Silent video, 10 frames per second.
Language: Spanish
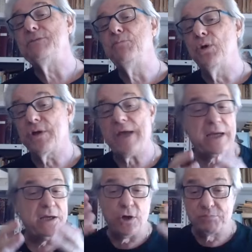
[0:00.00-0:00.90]
la
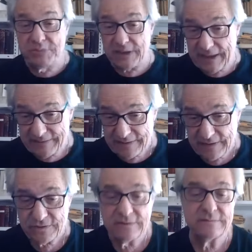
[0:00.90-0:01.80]
simbología quiróptera,
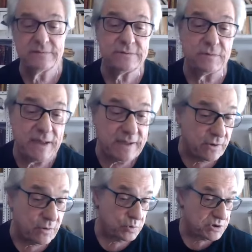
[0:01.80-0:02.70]
tomada
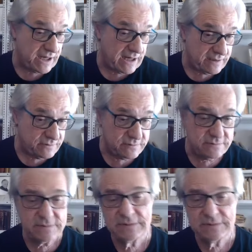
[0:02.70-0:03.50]
de los murciélagos,